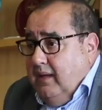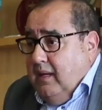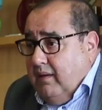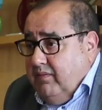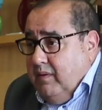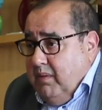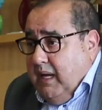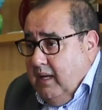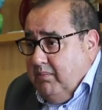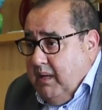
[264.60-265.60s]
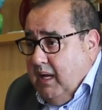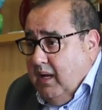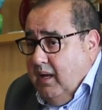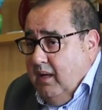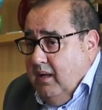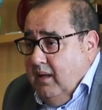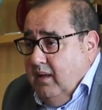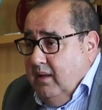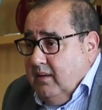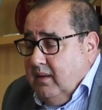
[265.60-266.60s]
أن الوصف
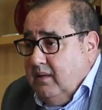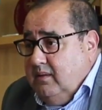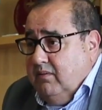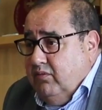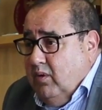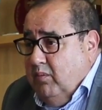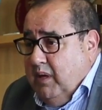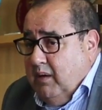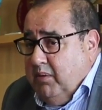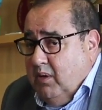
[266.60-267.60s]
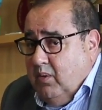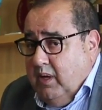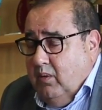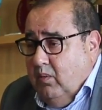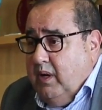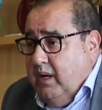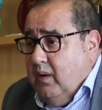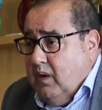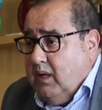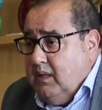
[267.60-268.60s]
الحقيقي لما يجري في
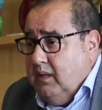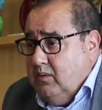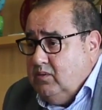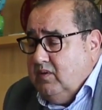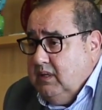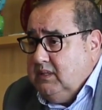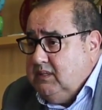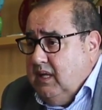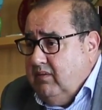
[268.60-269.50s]
بلادنا أعطيته